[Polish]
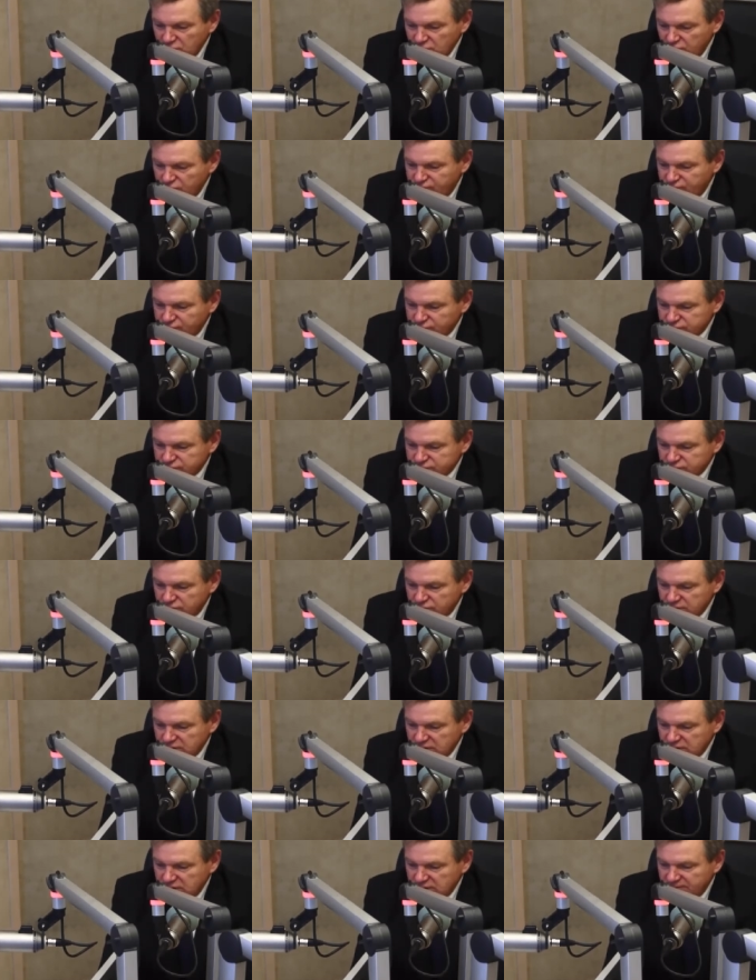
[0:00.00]

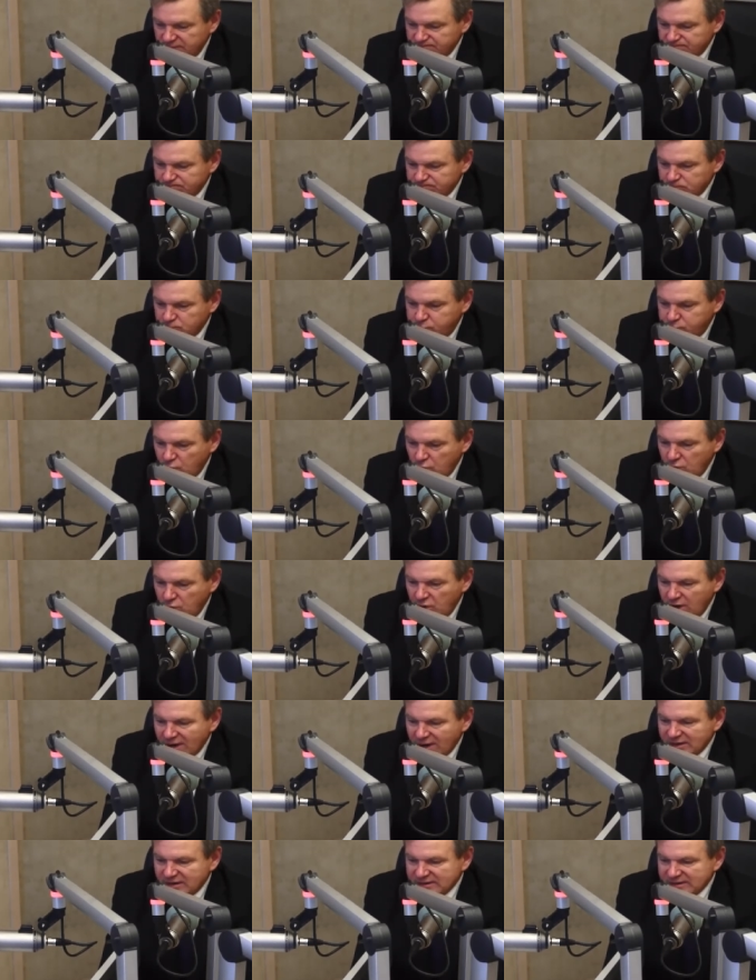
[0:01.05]
wrócone mm, po
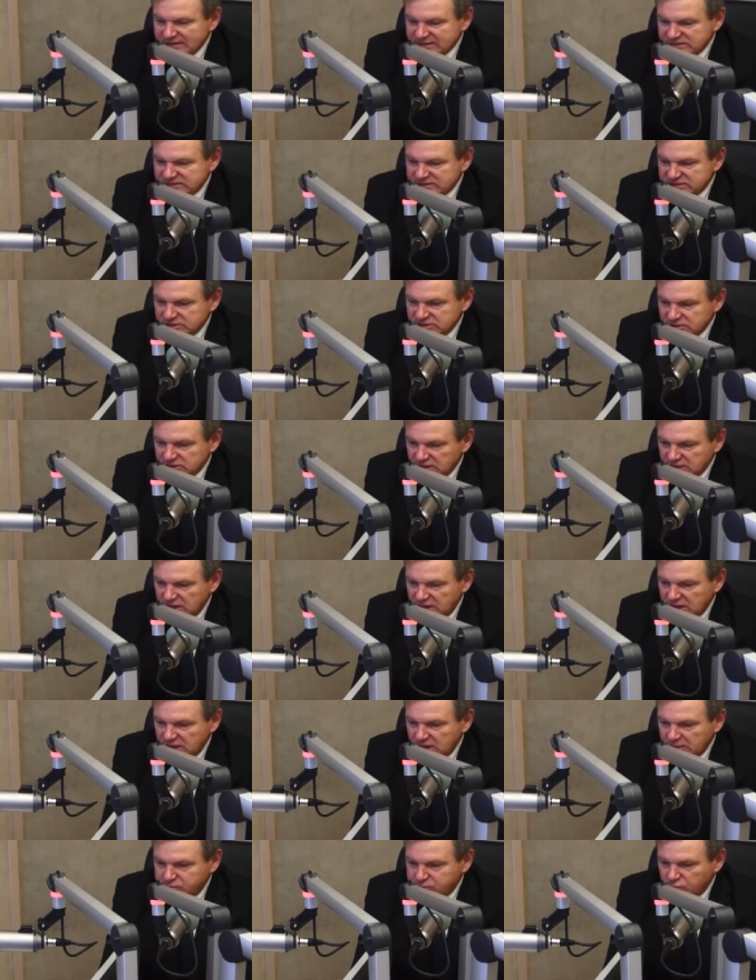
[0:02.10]
agresji
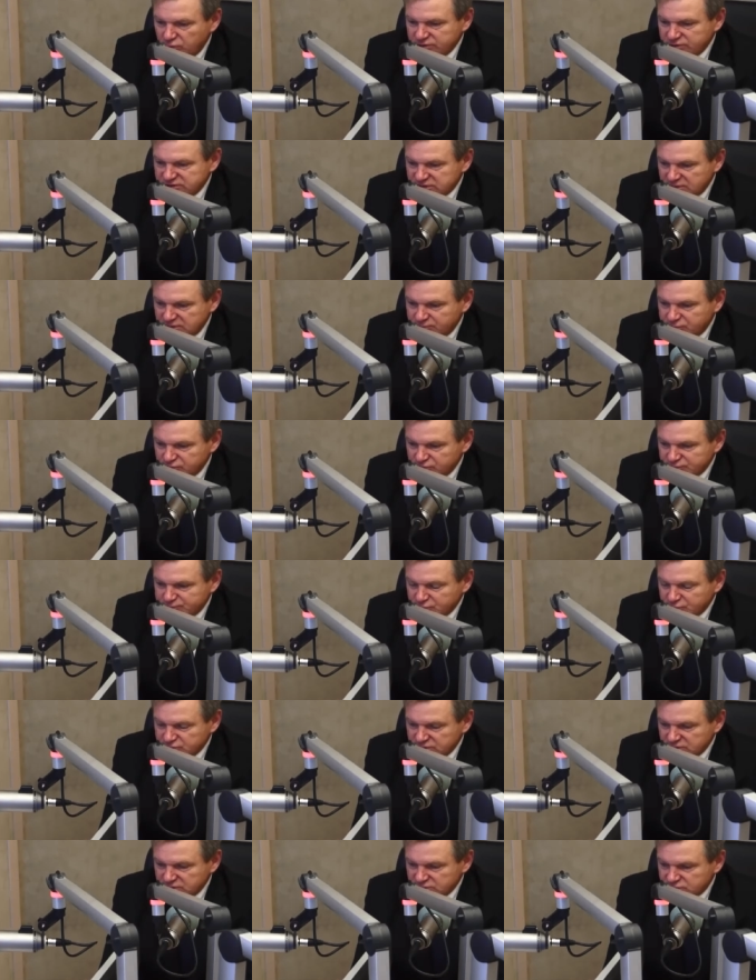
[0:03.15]
na Polskę, po
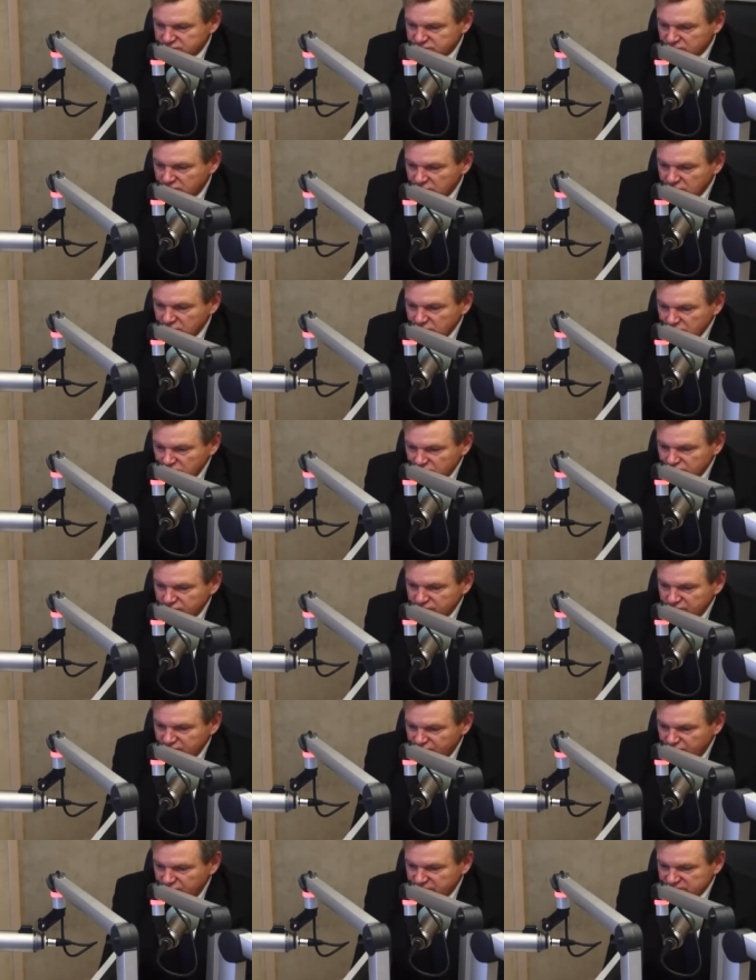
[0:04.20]
rozpoczęciu
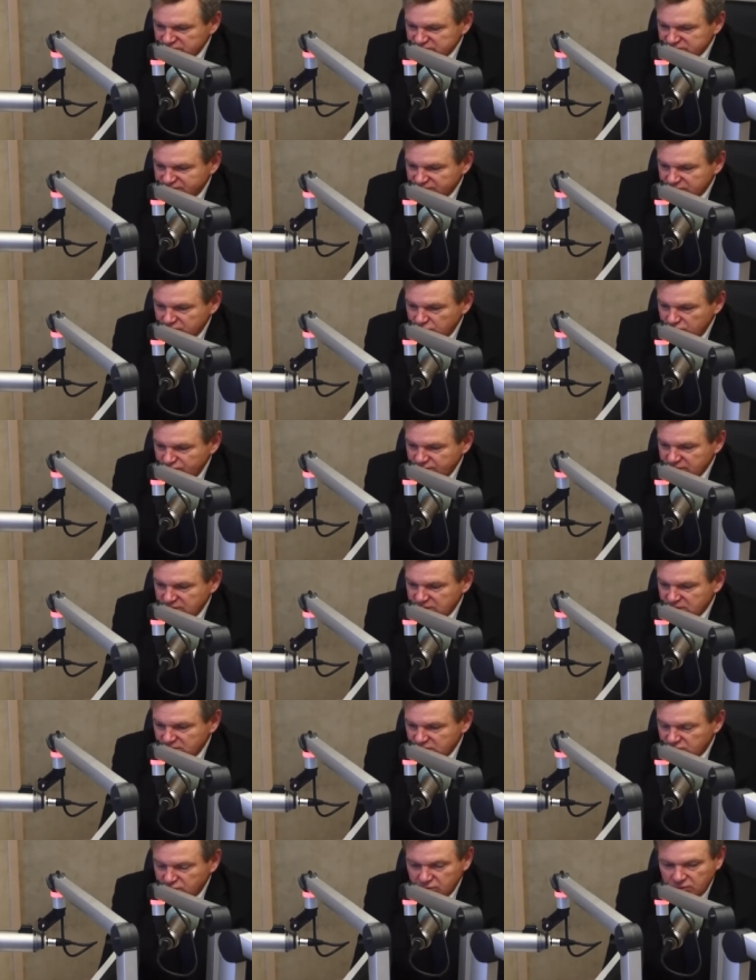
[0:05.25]
II wojny światowej,
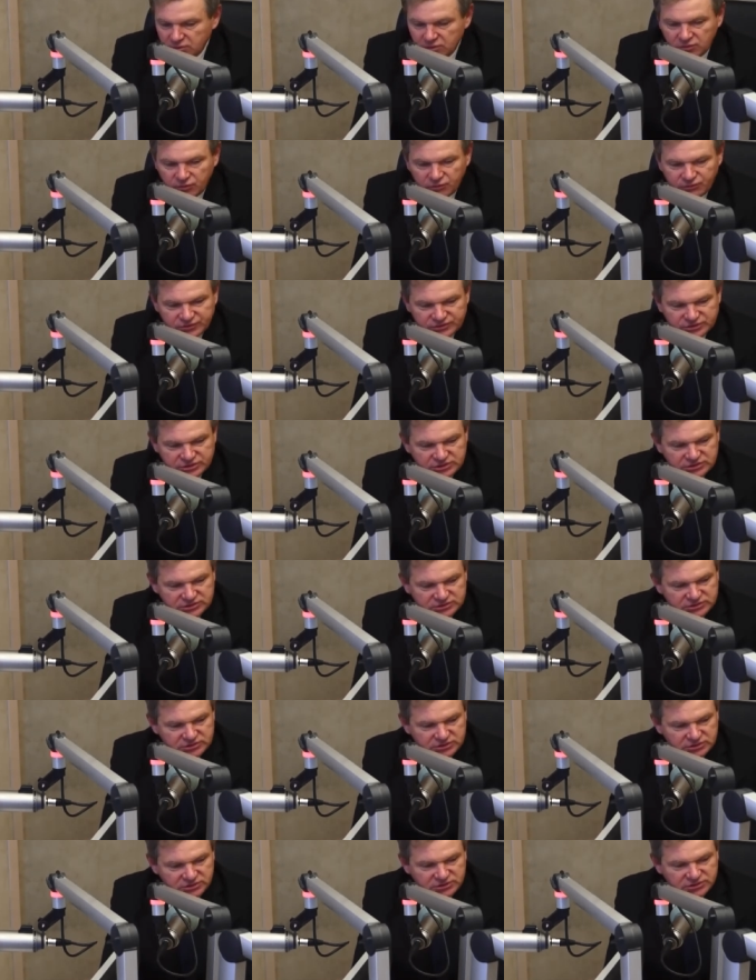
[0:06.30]
kiedy to
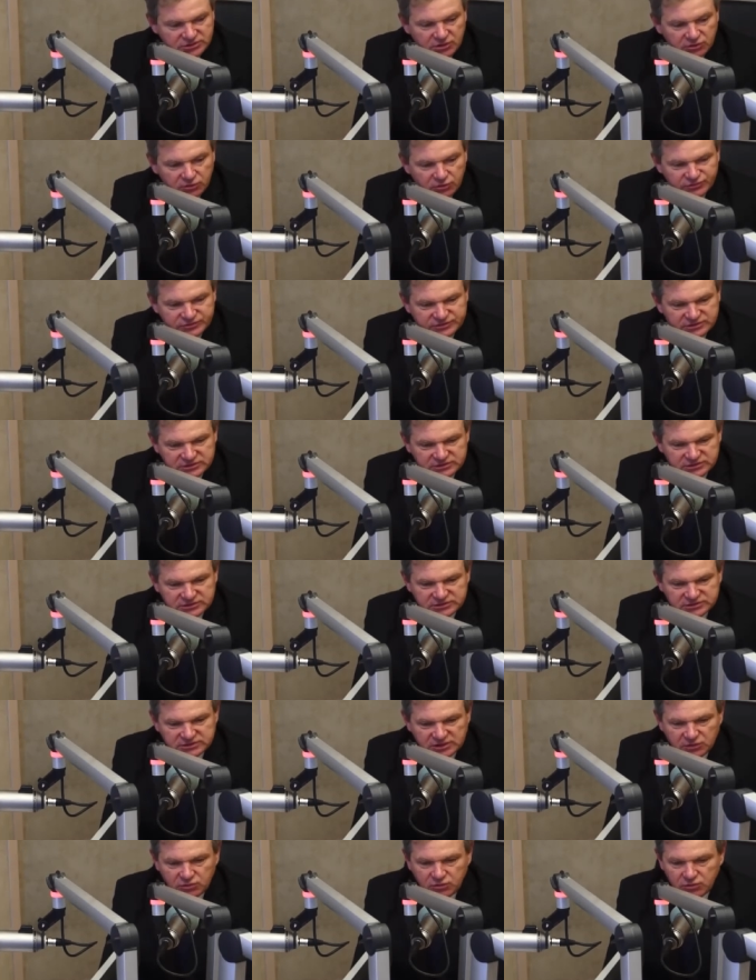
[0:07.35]
faszyści, hitlerowcy z
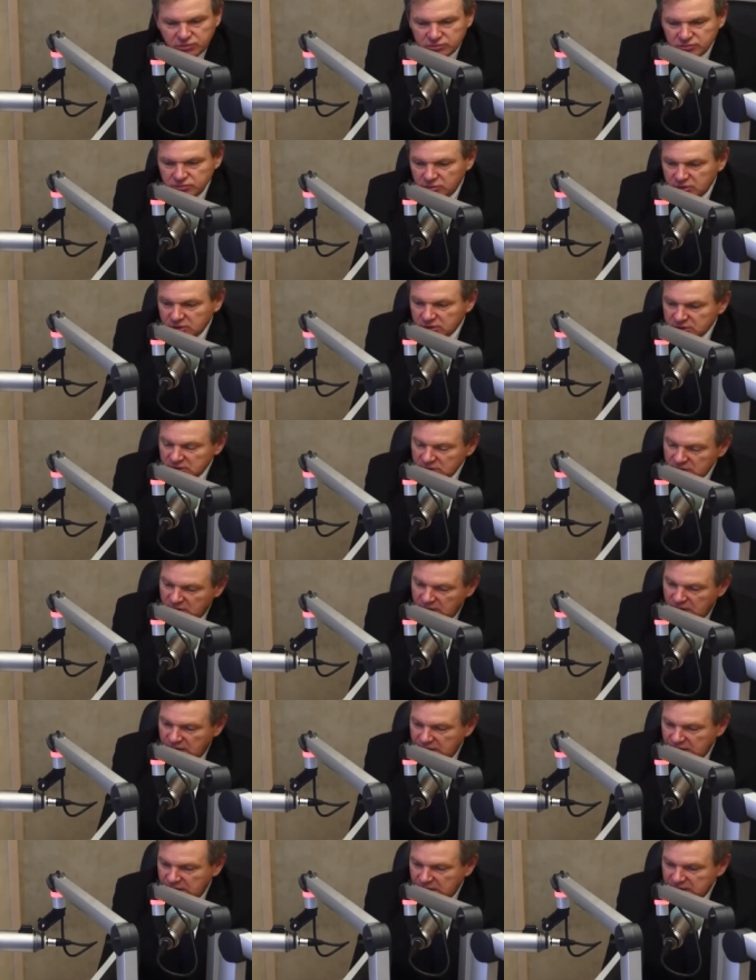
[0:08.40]
zachodu,
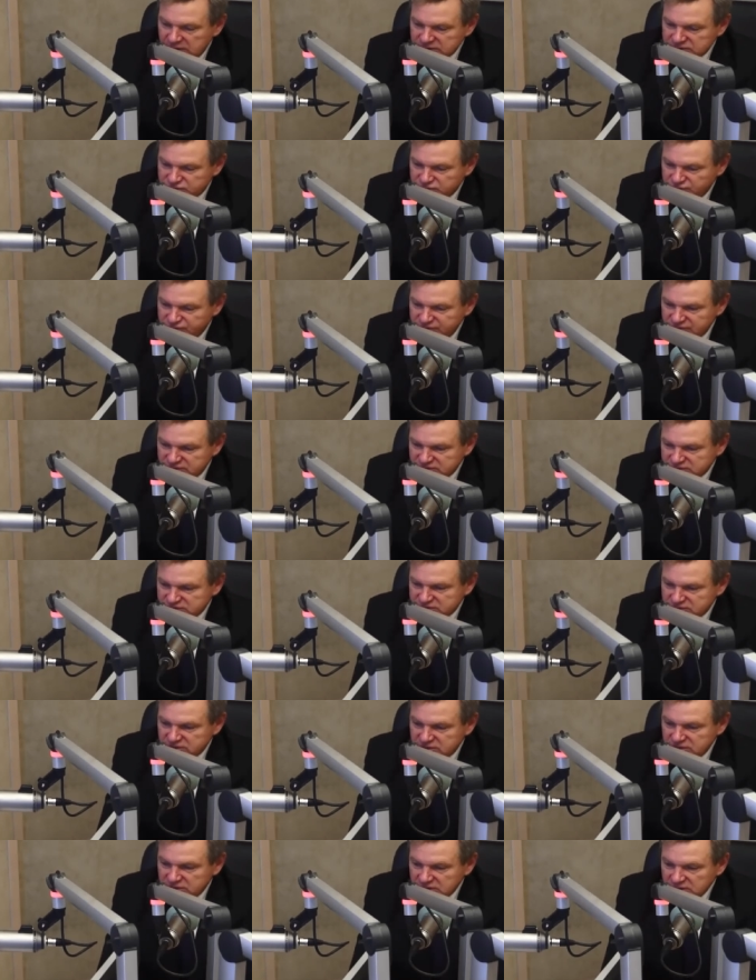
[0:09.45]
a
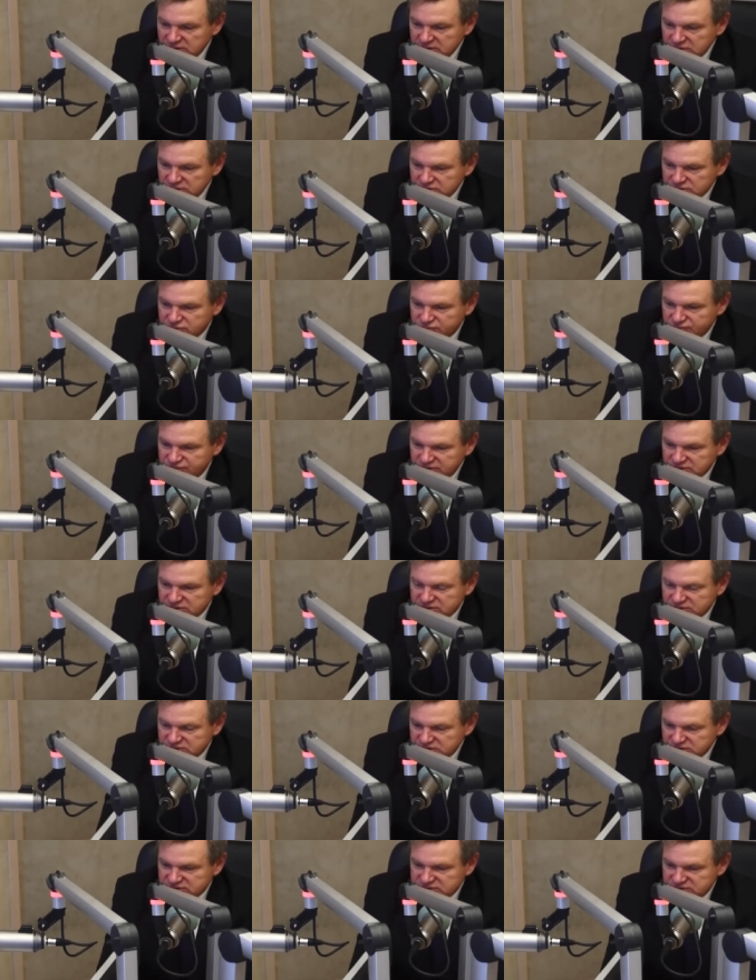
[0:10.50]
sowieccy,
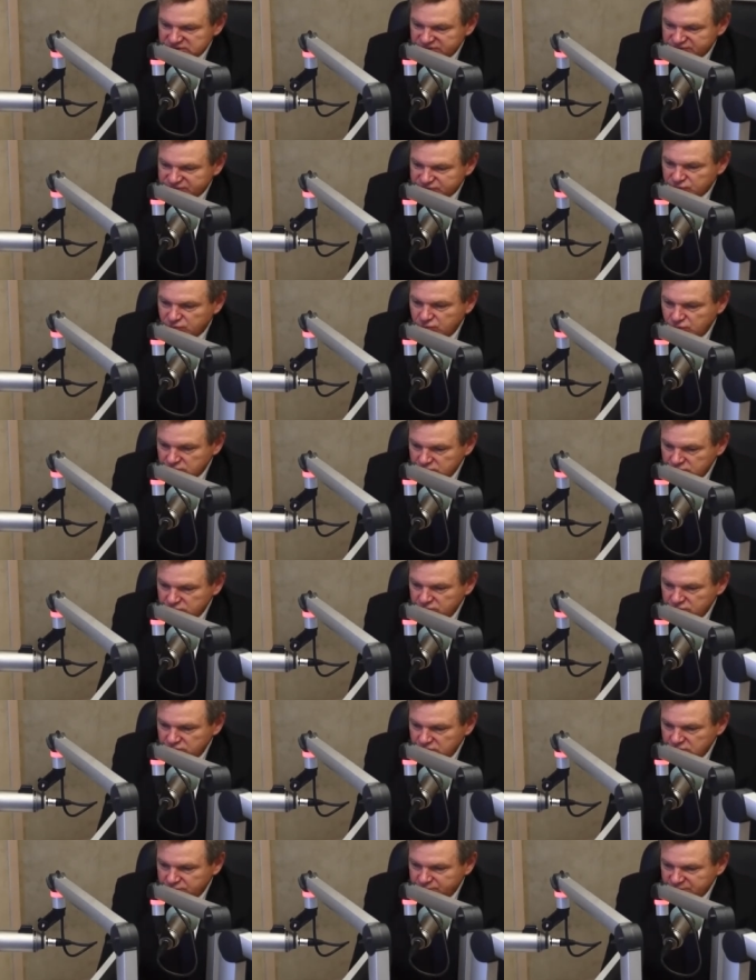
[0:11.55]
sowieccy z
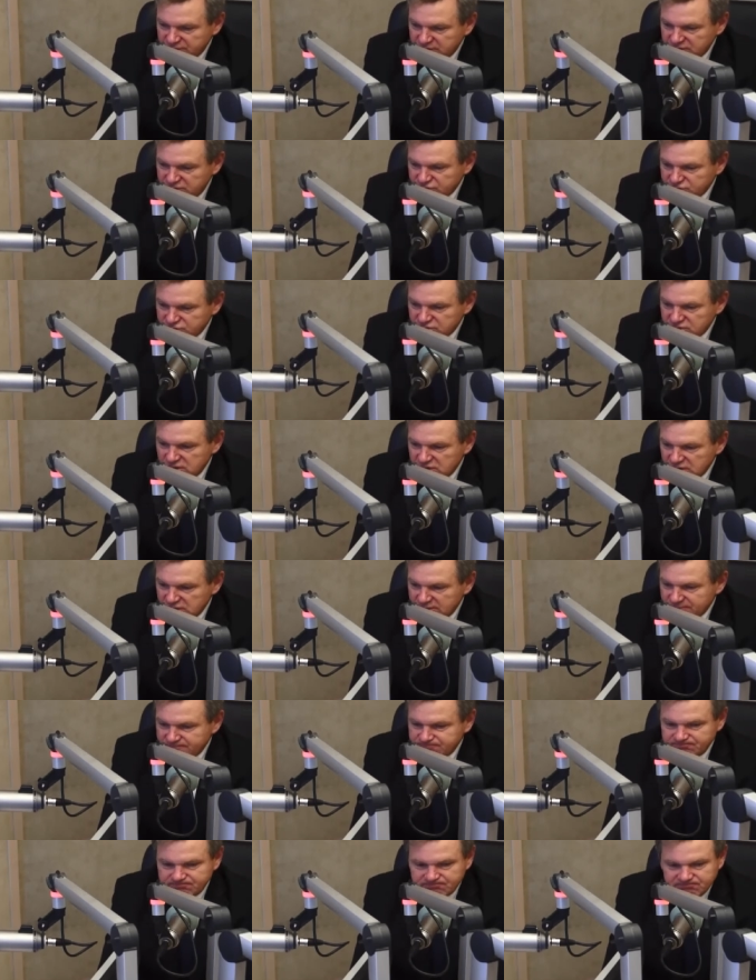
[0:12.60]
wschodu praktycznie
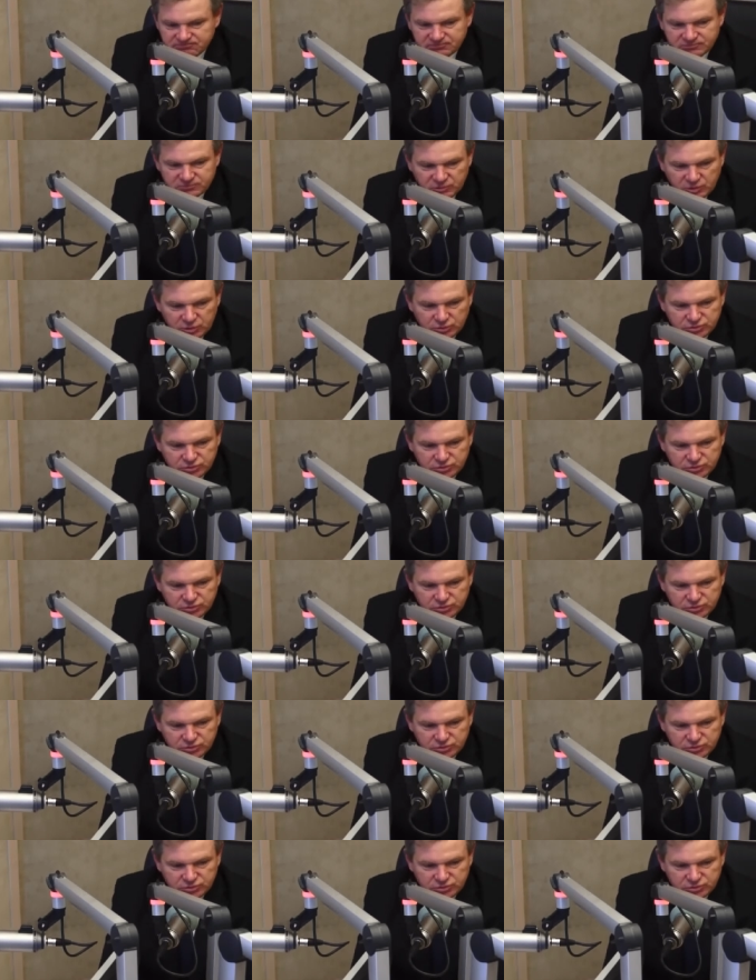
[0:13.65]
mm,